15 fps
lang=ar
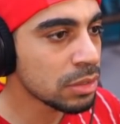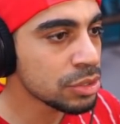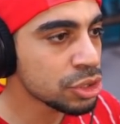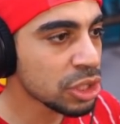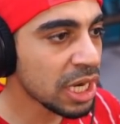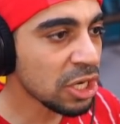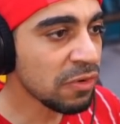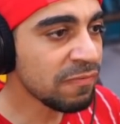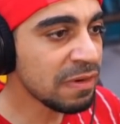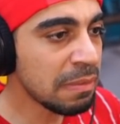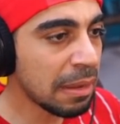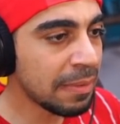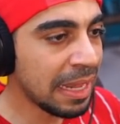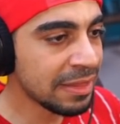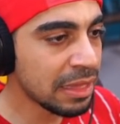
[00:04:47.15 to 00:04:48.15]
ايش رايكم في
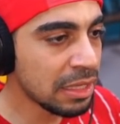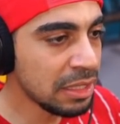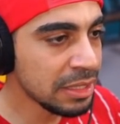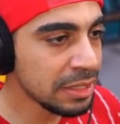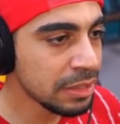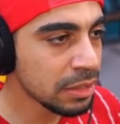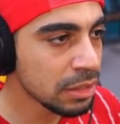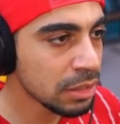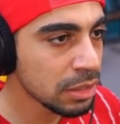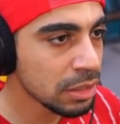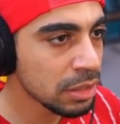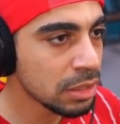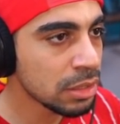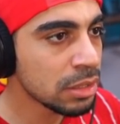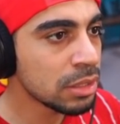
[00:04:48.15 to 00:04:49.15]
الماب لحد الحين؟
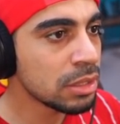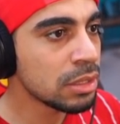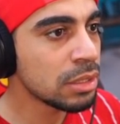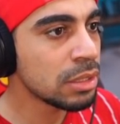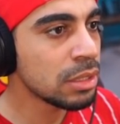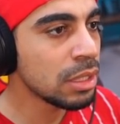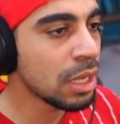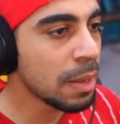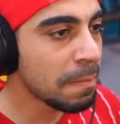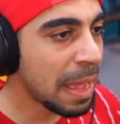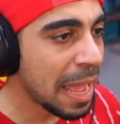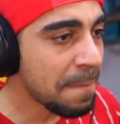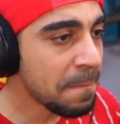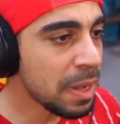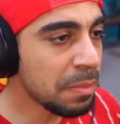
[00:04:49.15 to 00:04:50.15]

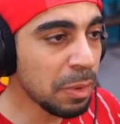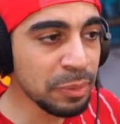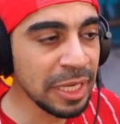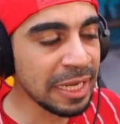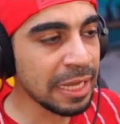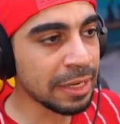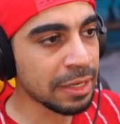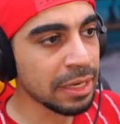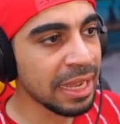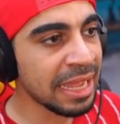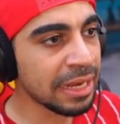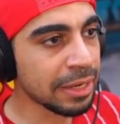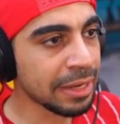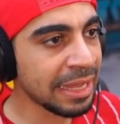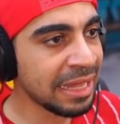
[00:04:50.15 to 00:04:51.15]
ماب مبتكر
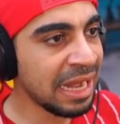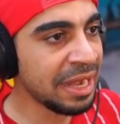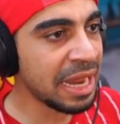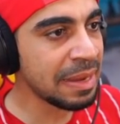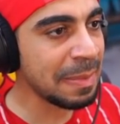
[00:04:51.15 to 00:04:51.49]
غير غير عن اي